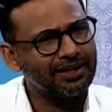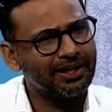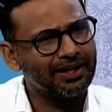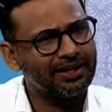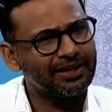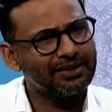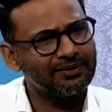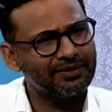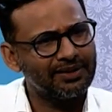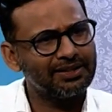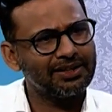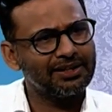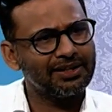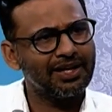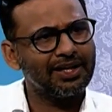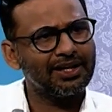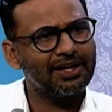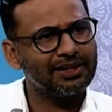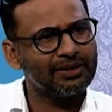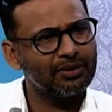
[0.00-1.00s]
அல்லது வந்து
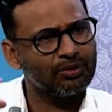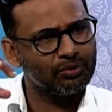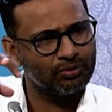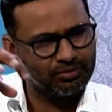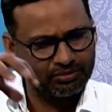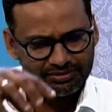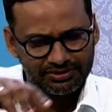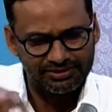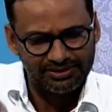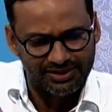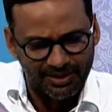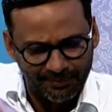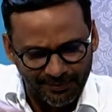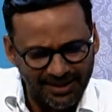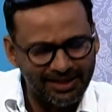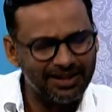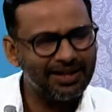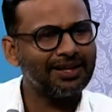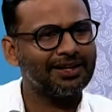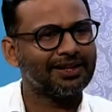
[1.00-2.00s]
நாங்கள் அதை
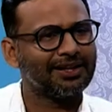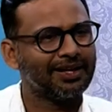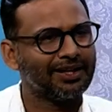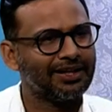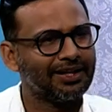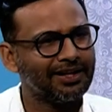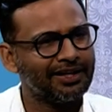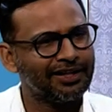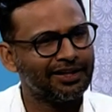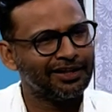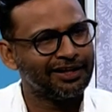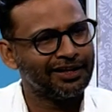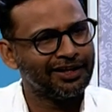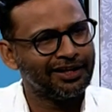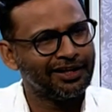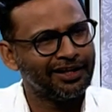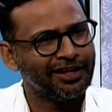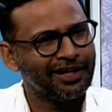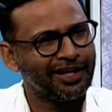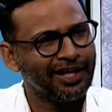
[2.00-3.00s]
சமைக்கிறதால
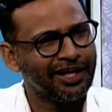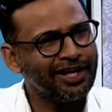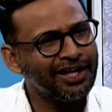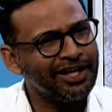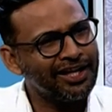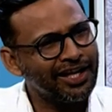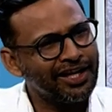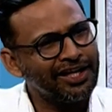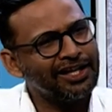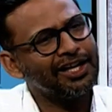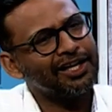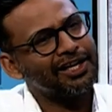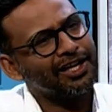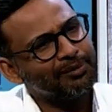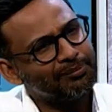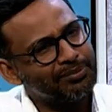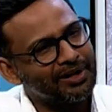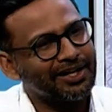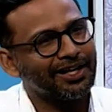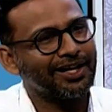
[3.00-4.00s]
எங்களுக்கு என்ன
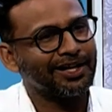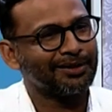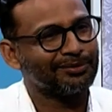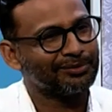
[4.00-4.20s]
நன்மை கிடைக்க